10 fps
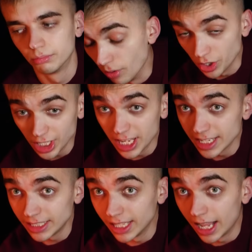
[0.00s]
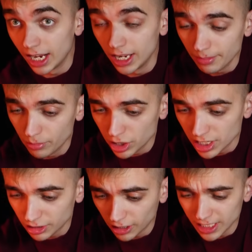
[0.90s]
Może nie jest idealny, może
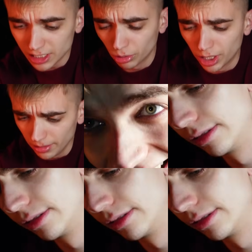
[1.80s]
jest trochę za suchy.